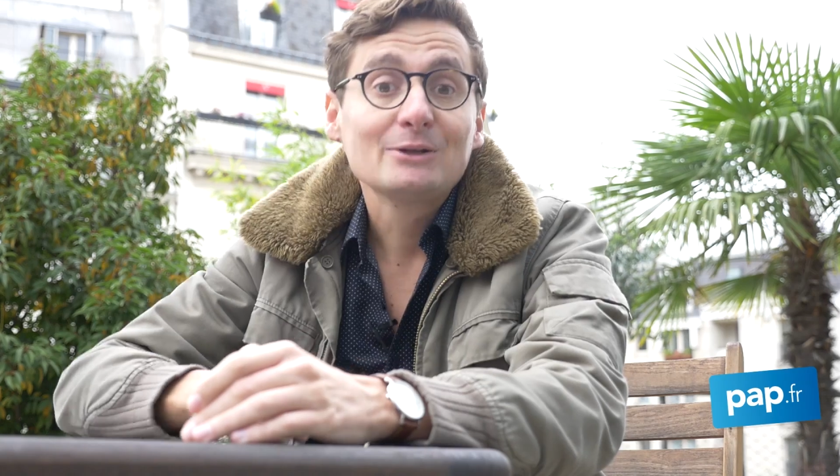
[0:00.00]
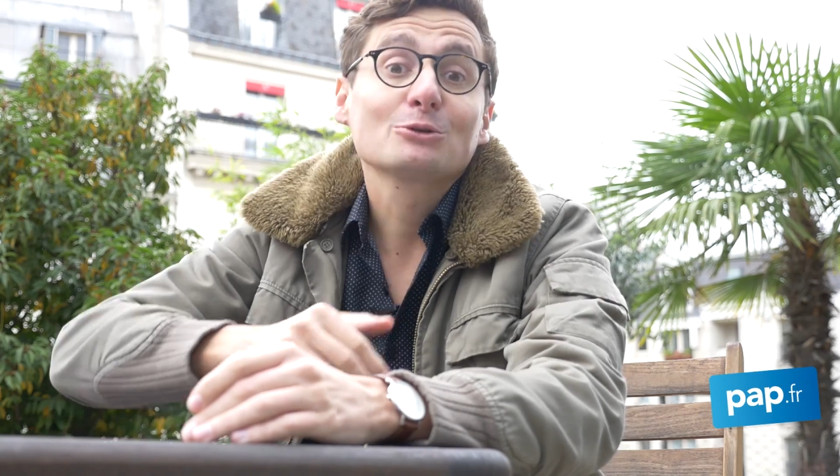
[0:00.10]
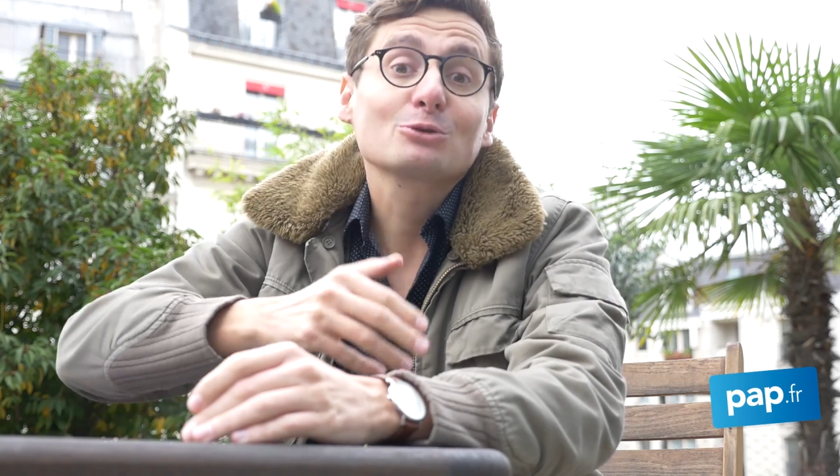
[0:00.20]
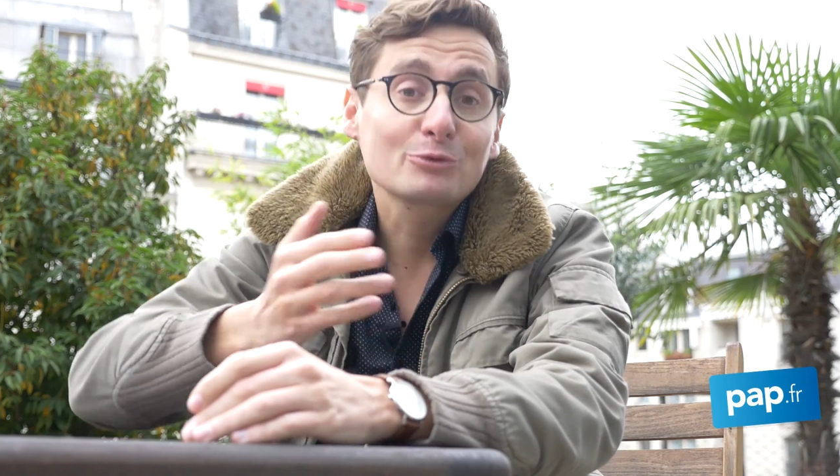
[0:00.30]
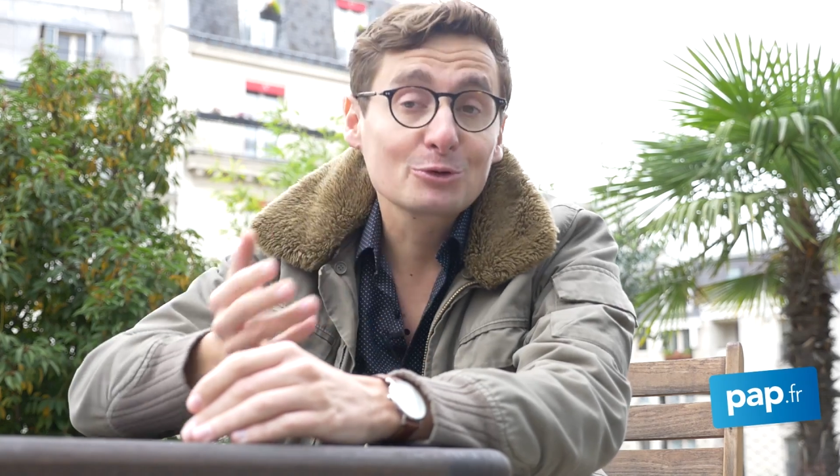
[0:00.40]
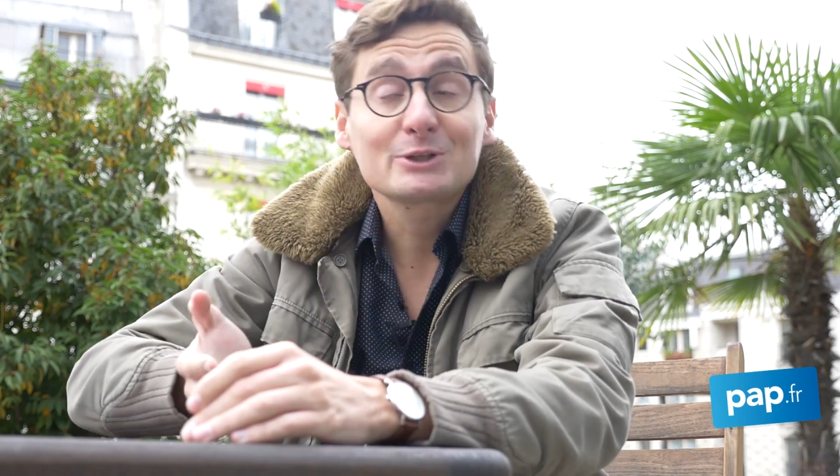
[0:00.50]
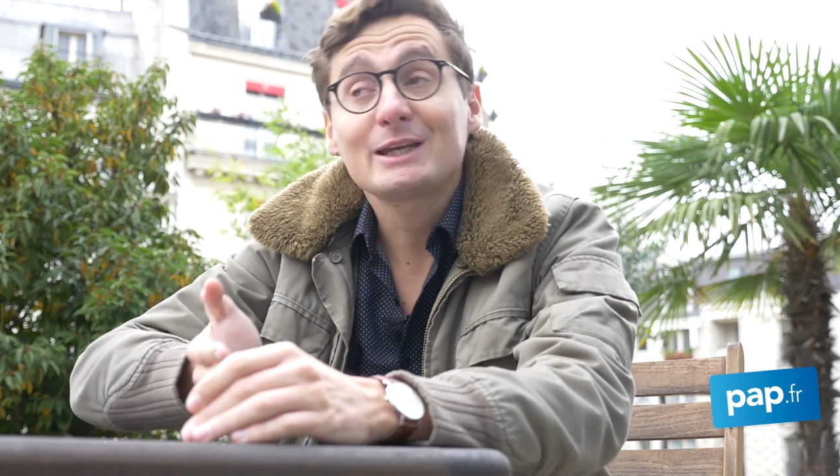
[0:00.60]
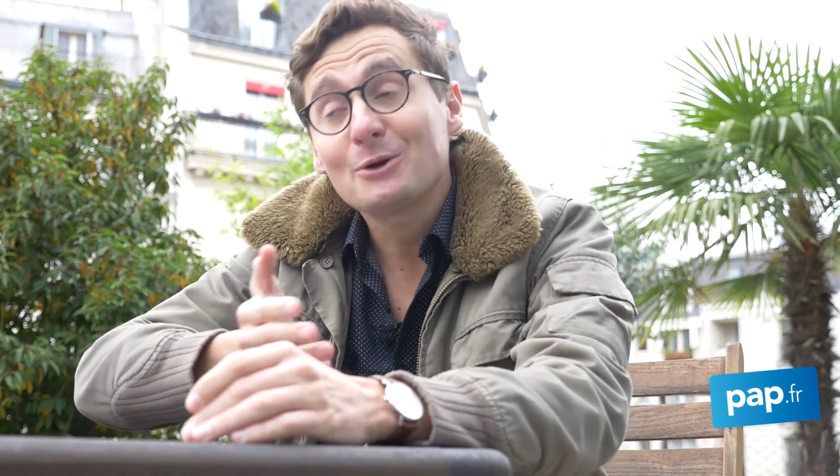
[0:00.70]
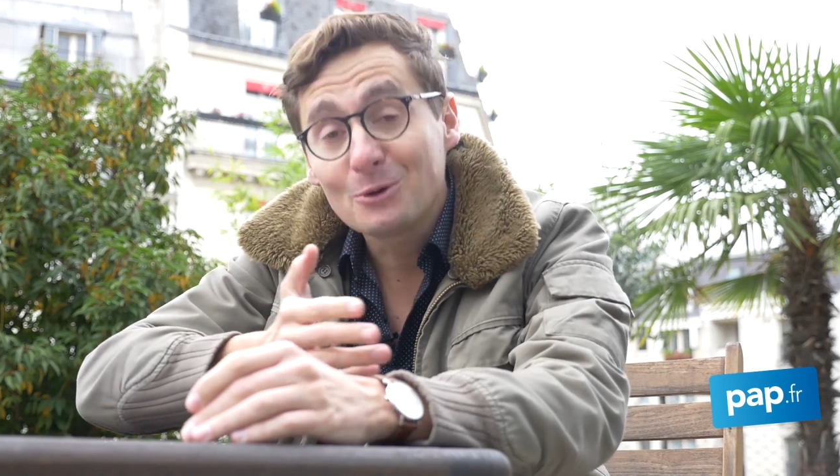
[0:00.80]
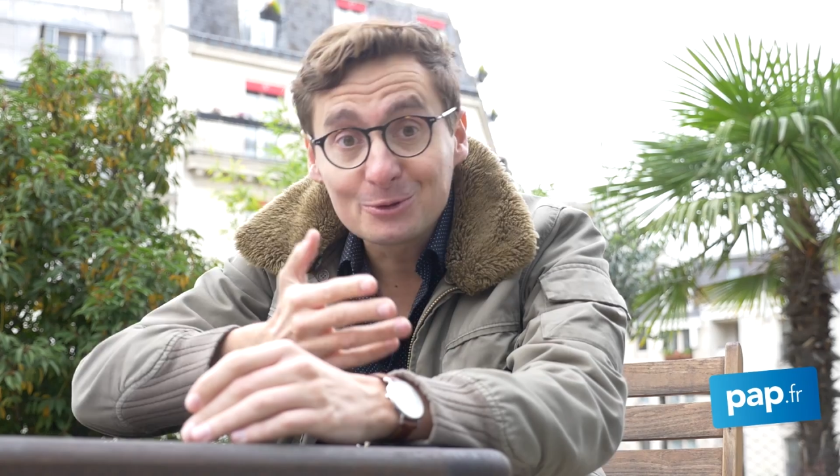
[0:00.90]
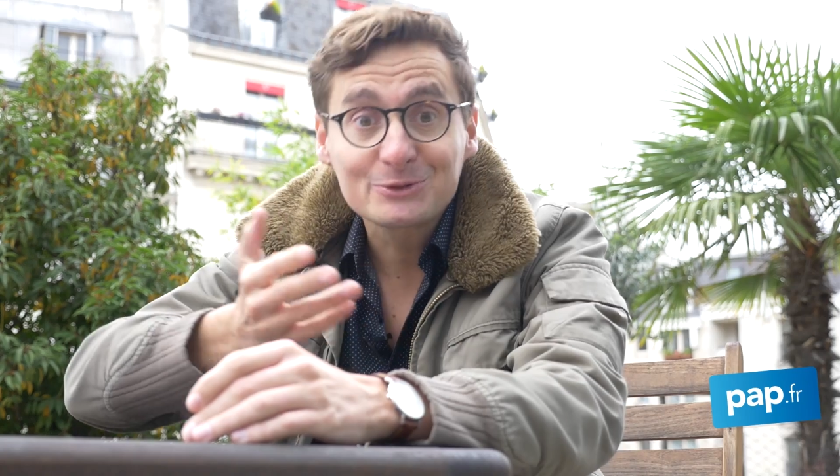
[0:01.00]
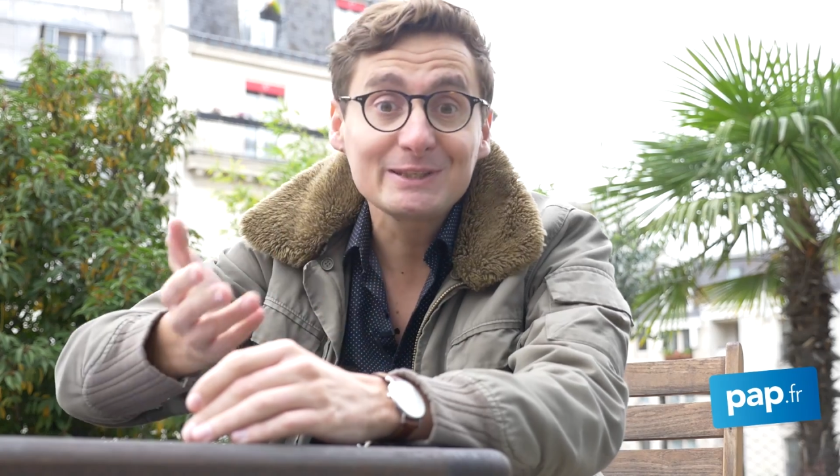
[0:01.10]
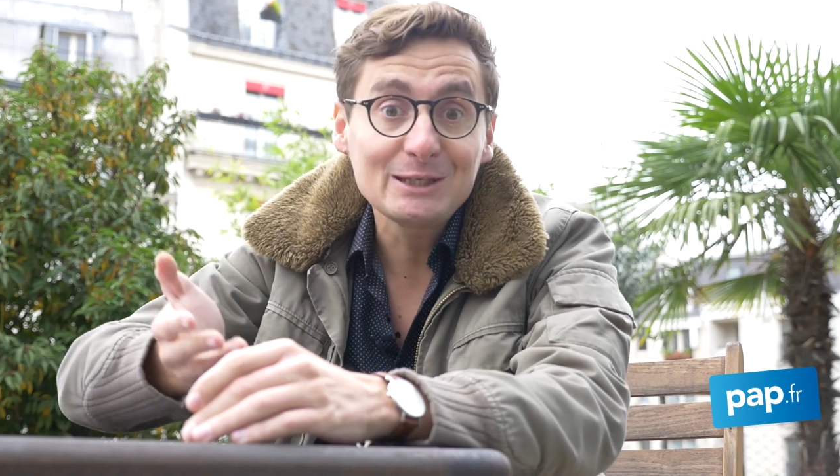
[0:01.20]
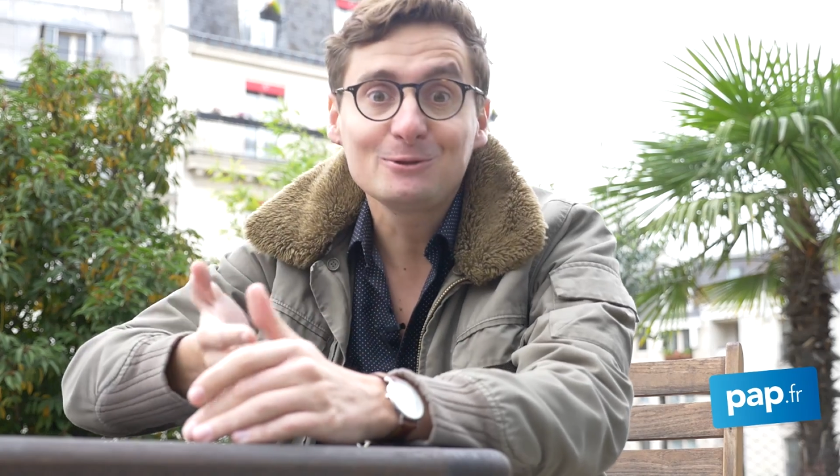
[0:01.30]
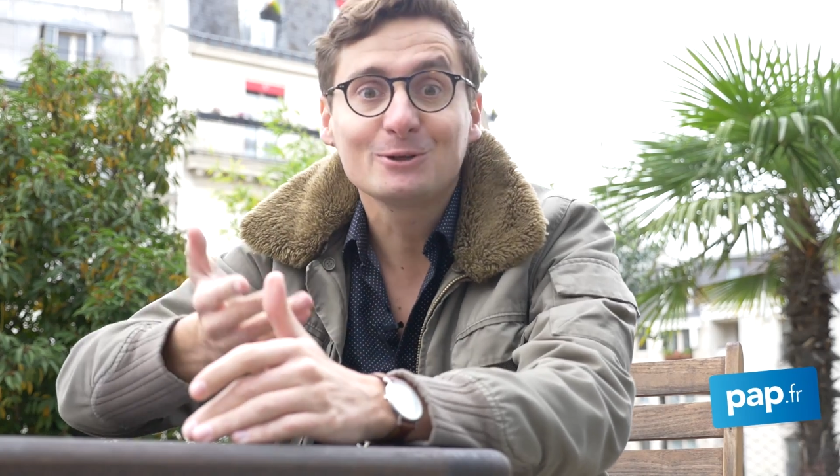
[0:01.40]
Il se trouve que j'ai
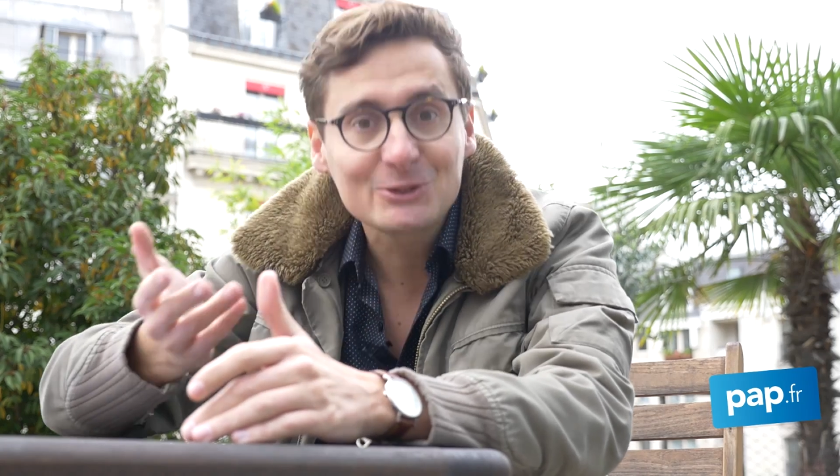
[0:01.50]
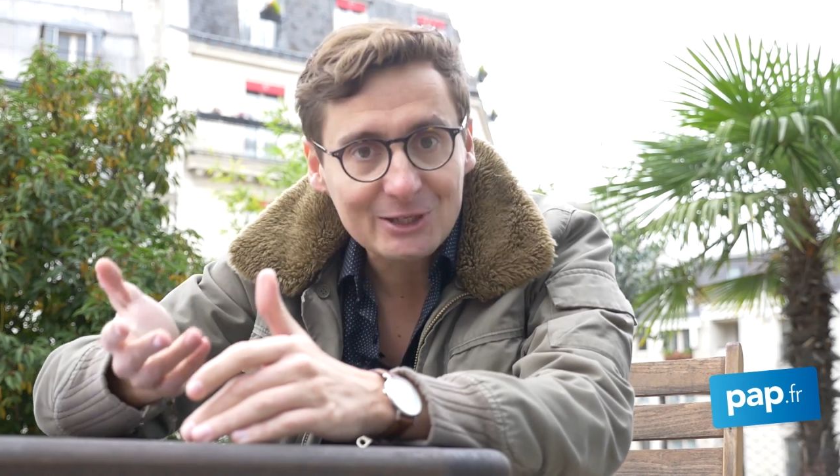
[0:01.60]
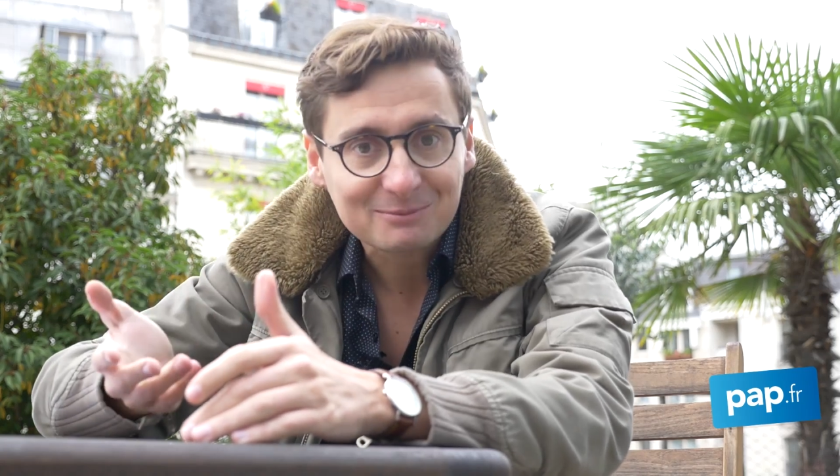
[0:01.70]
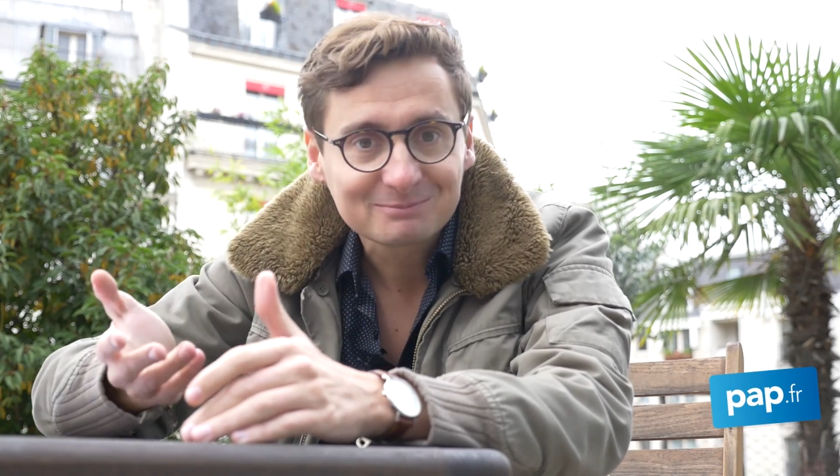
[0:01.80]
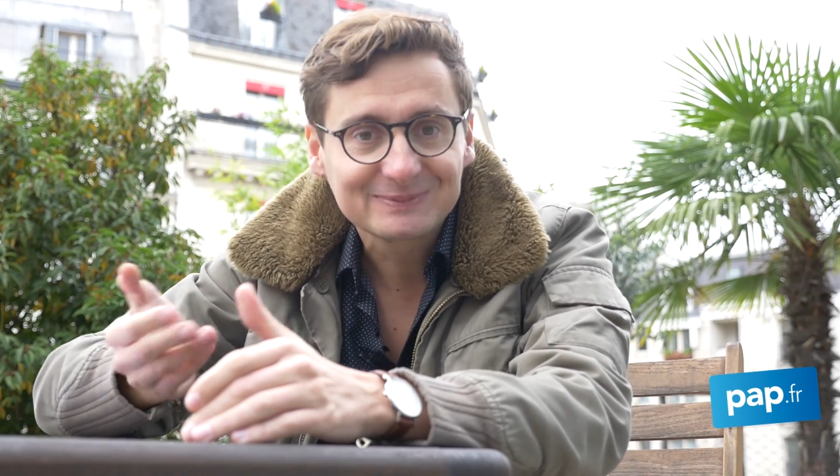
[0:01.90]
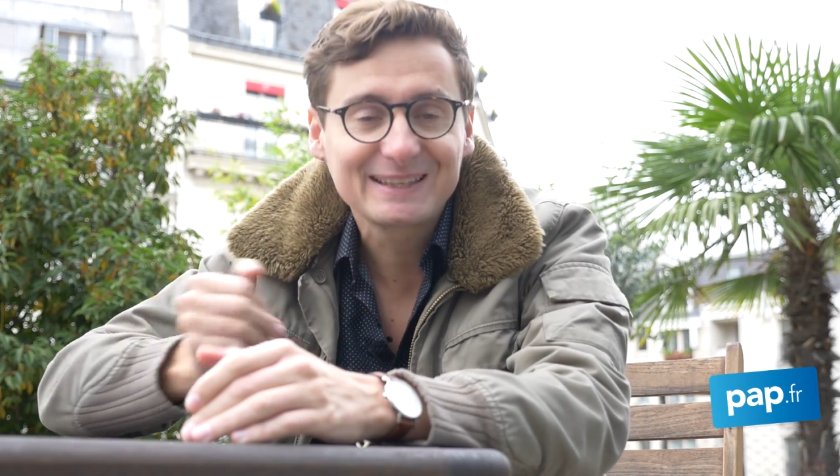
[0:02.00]
aussi une loggia.